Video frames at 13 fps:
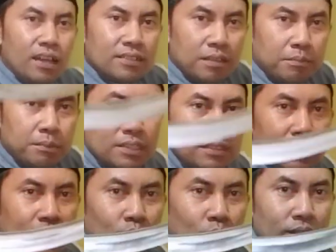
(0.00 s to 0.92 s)
sampai di
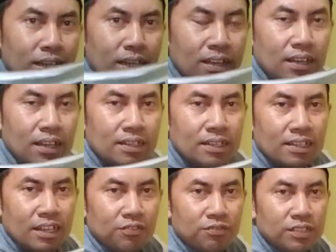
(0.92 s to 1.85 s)
sini dulu ya
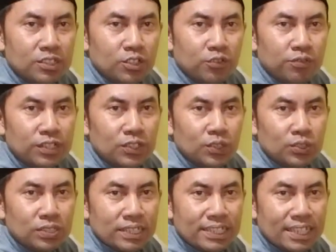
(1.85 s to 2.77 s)
dengan
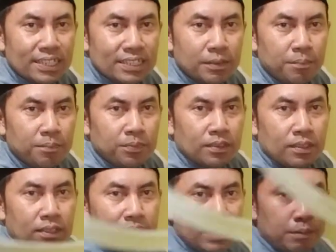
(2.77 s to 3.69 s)
video-video saya ini
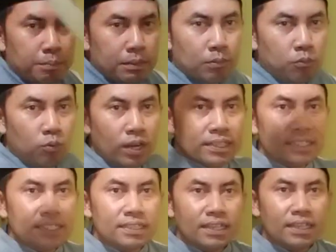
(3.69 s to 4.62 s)
sampai bertemu
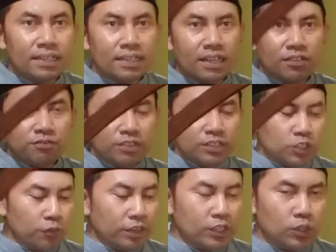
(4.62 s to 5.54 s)
lagi dengan
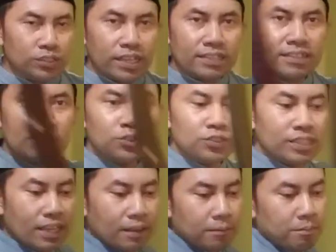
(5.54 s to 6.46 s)
video-video saya
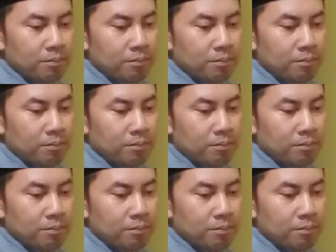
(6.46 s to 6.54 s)
selanjutnya